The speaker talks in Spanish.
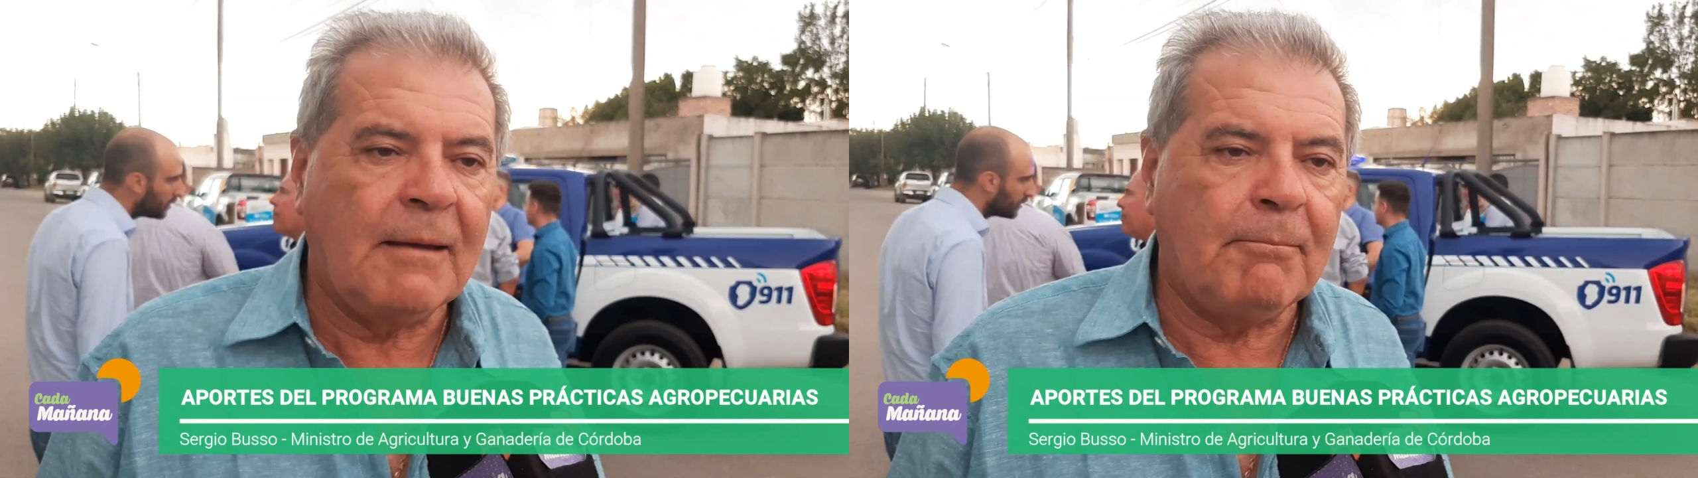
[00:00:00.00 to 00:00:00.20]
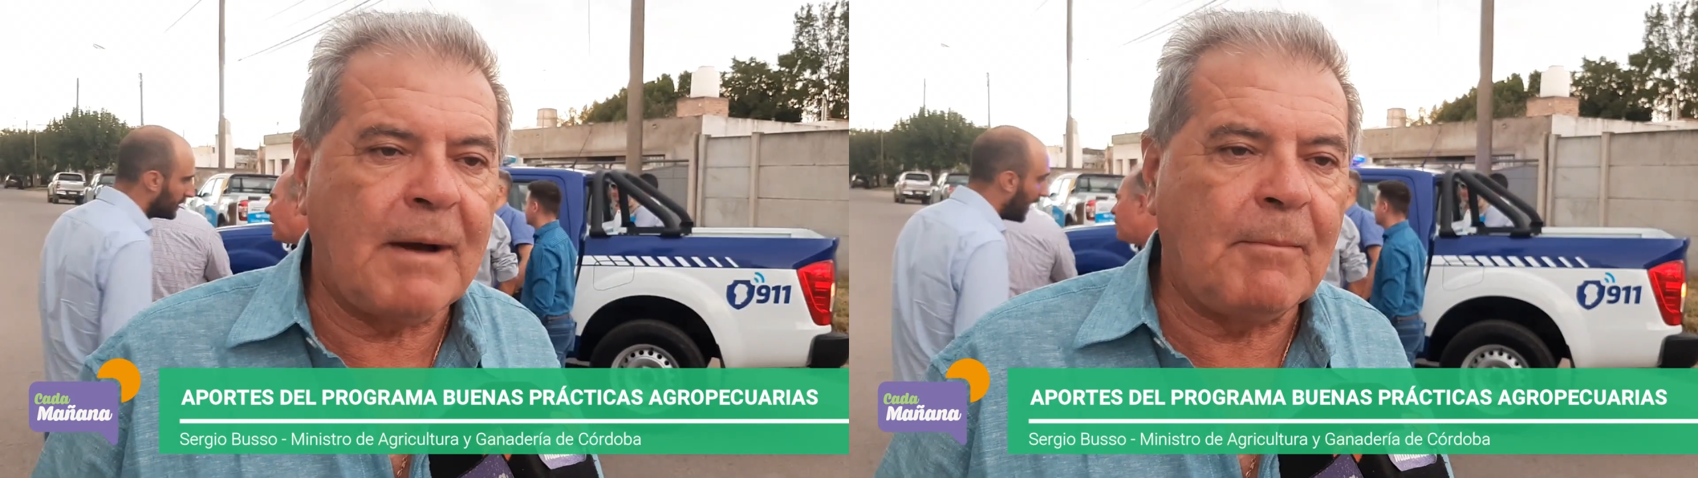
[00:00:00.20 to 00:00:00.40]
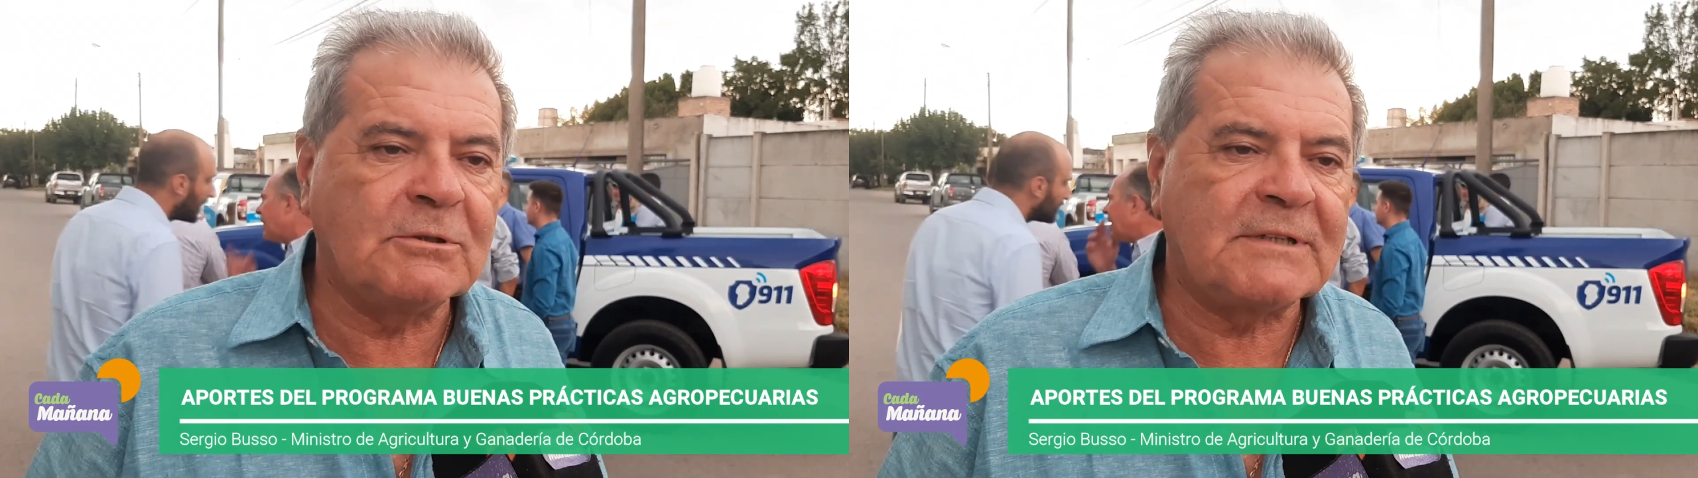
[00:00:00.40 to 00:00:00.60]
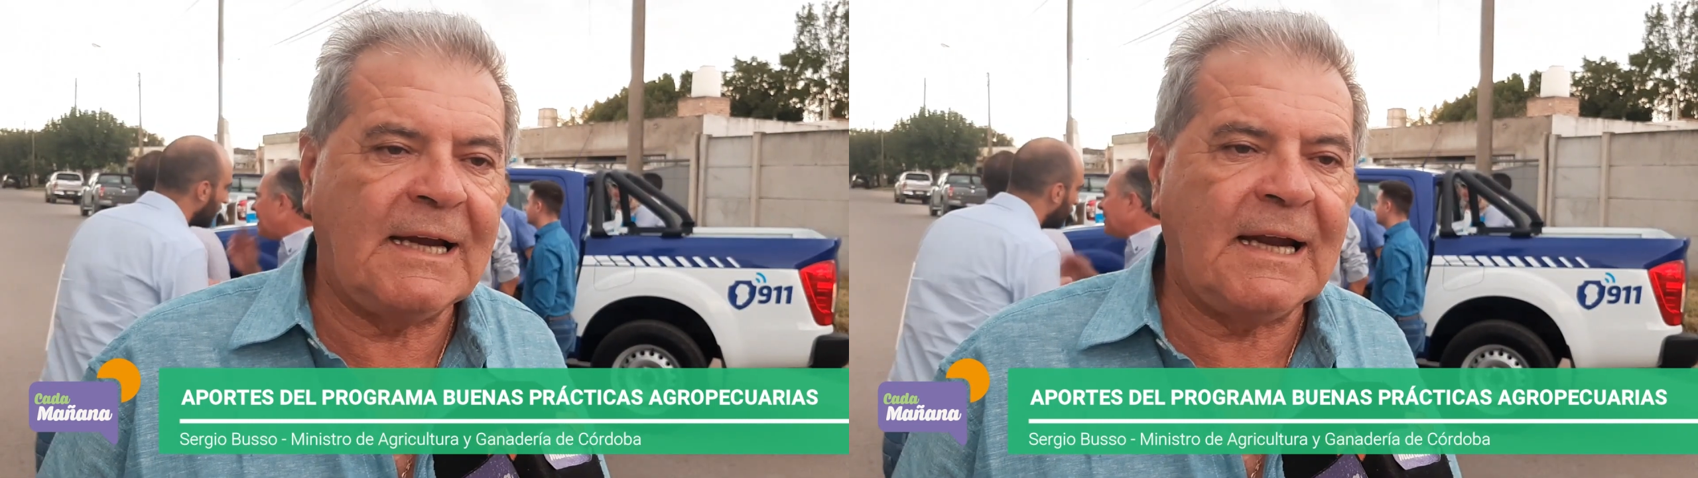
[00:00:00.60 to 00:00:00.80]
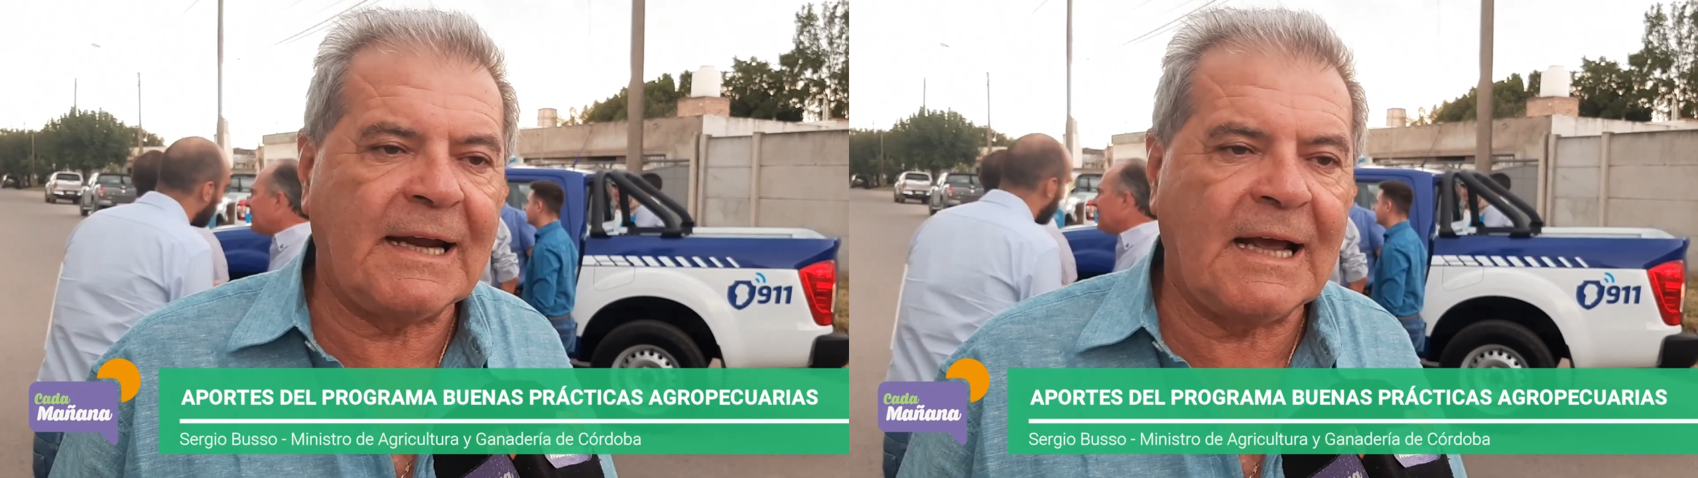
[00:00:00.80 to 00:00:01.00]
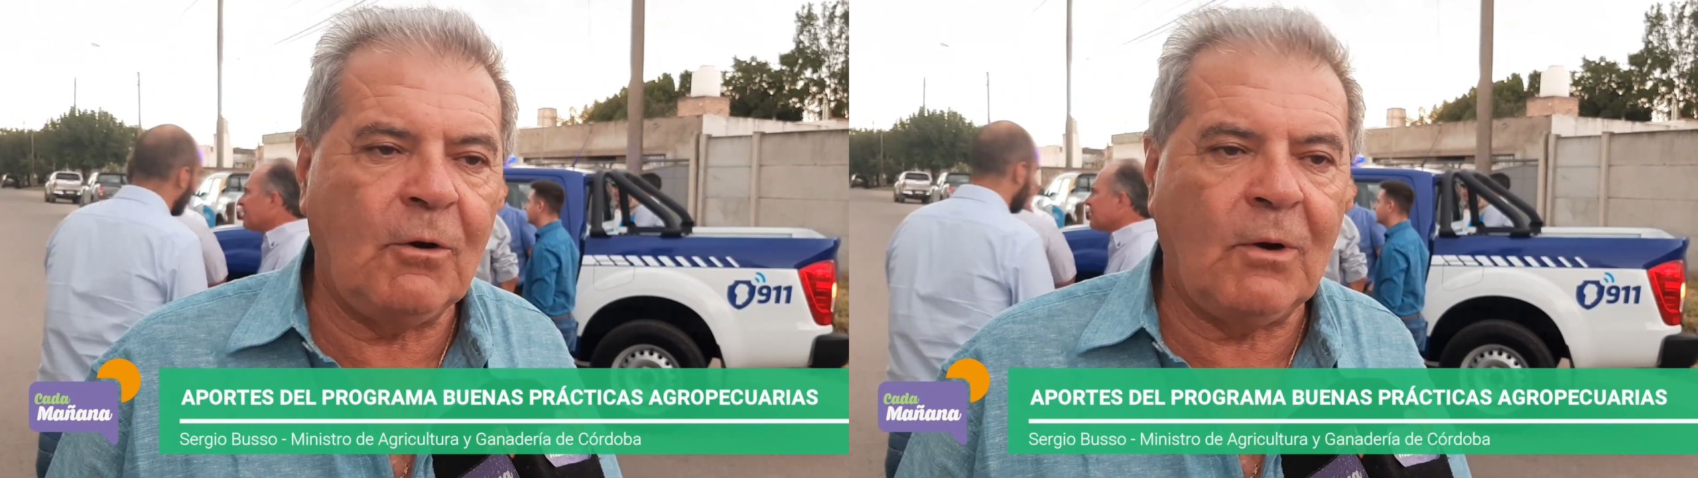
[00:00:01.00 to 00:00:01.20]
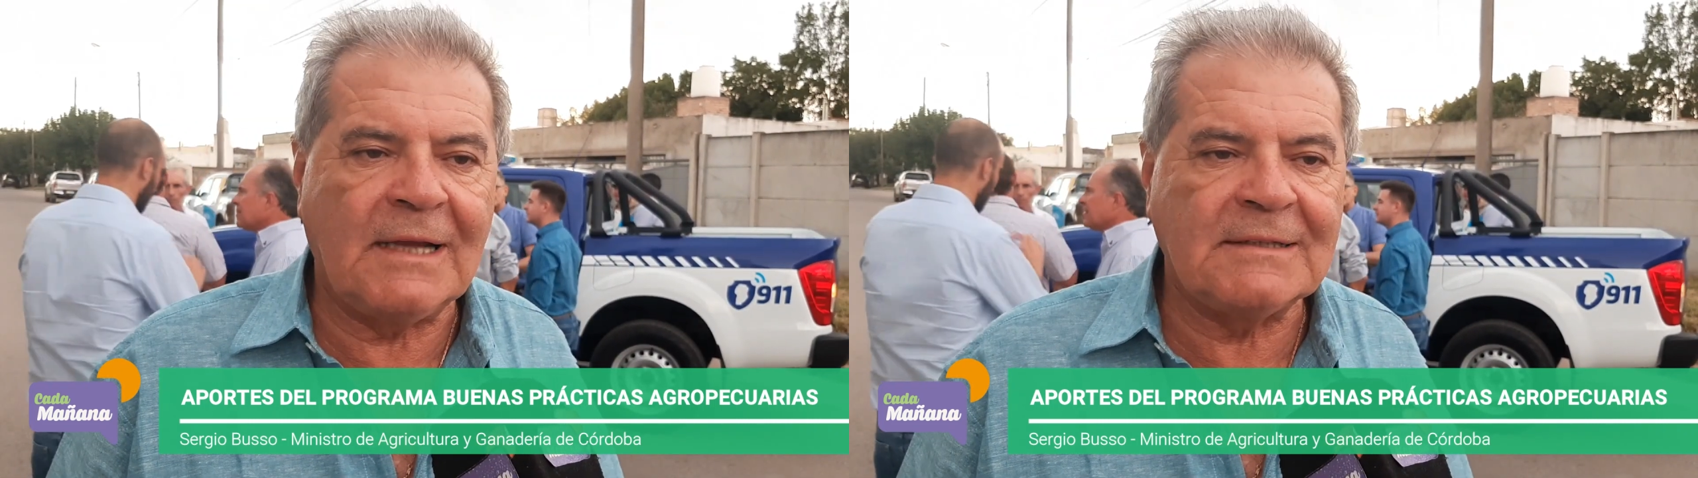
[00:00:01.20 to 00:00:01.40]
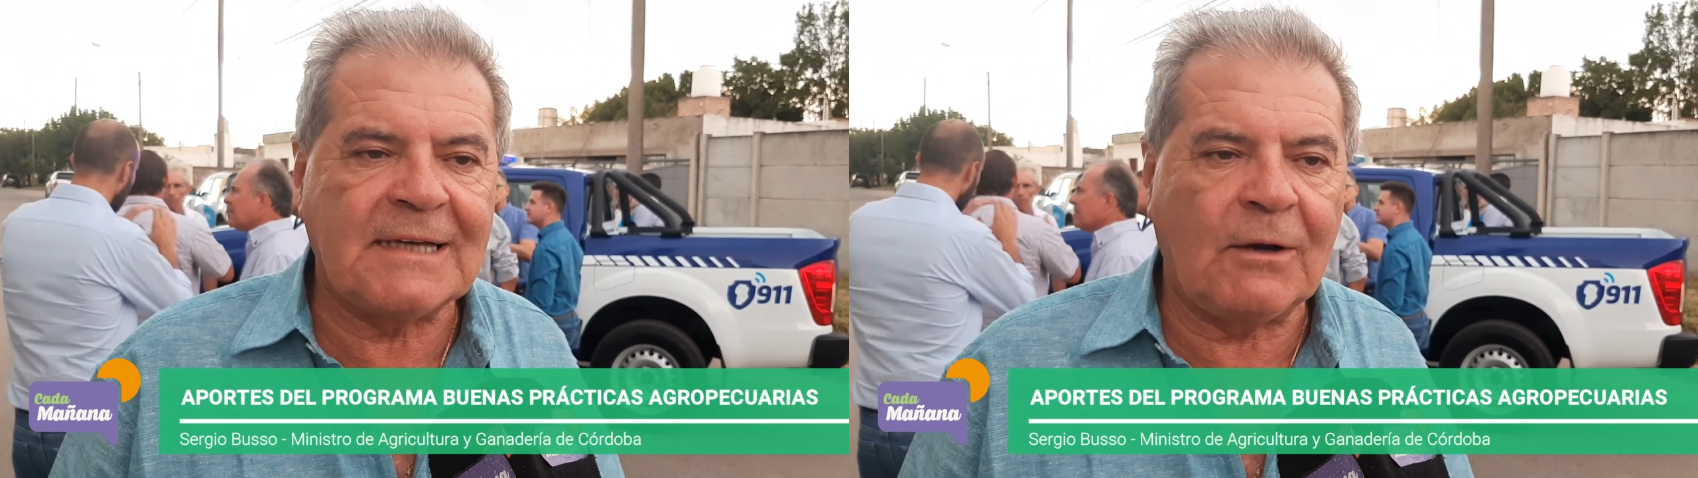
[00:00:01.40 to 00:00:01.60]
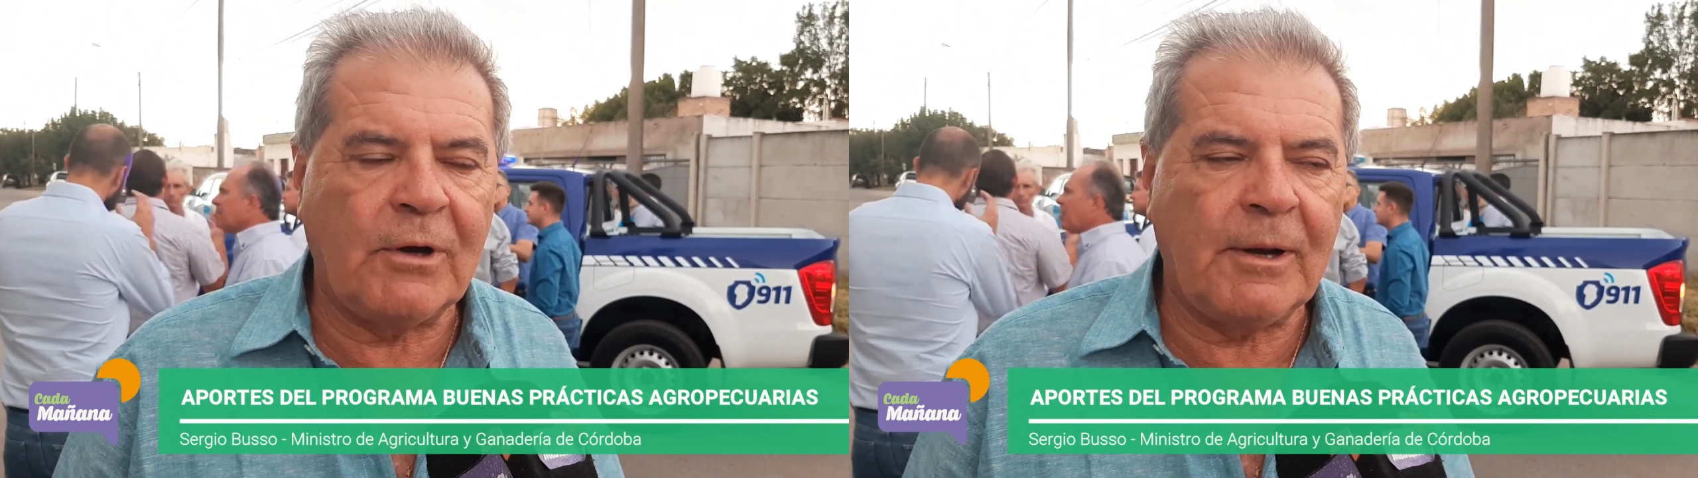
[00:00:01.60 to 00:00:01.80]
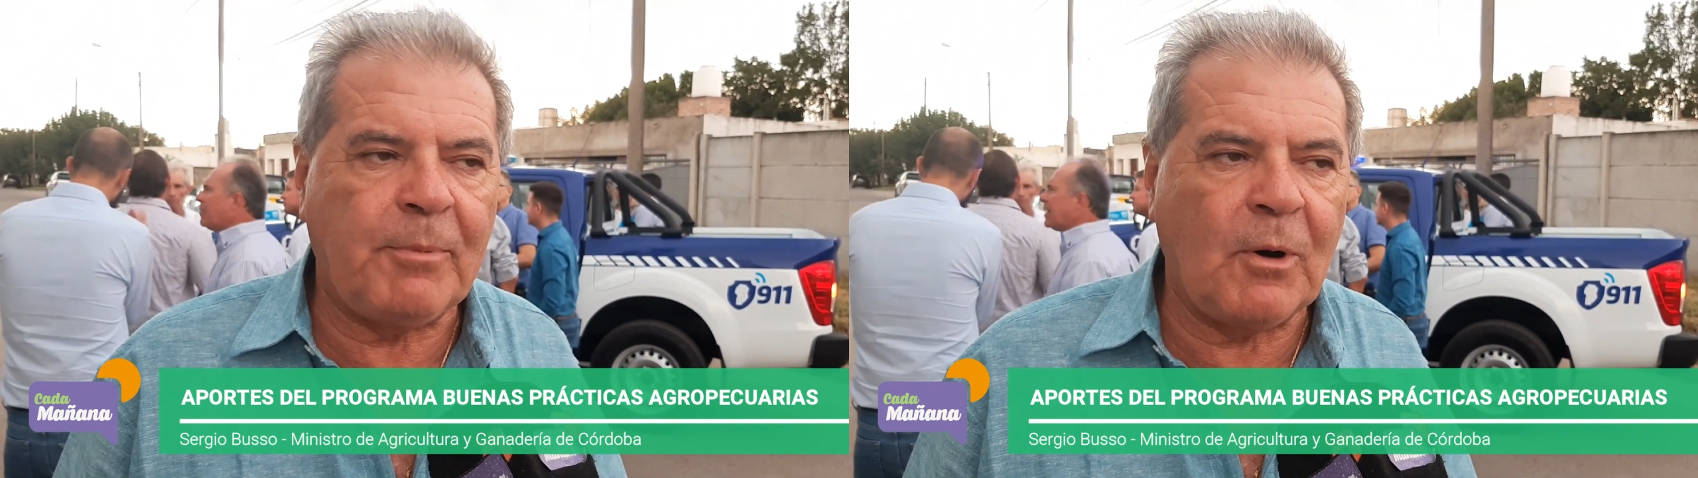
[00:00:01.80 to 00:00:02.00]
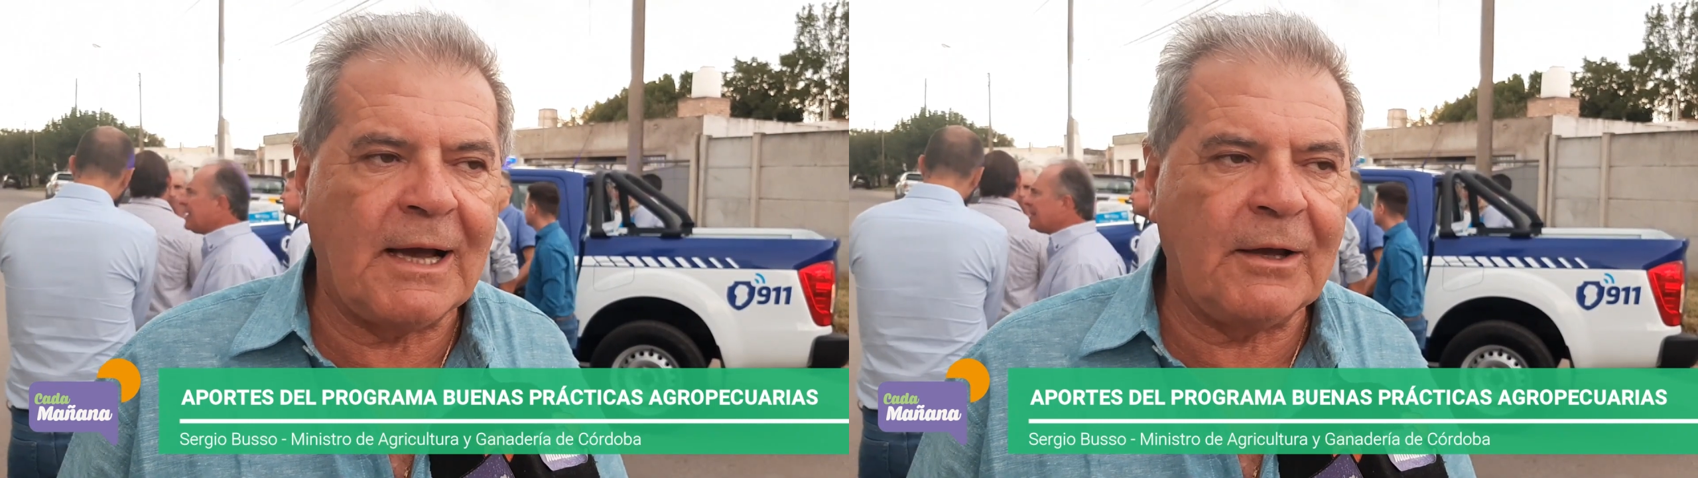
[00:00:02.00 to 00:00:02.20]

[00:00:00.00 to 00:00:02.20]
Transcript: vamos a alargarlo, a lanzarlo en Expo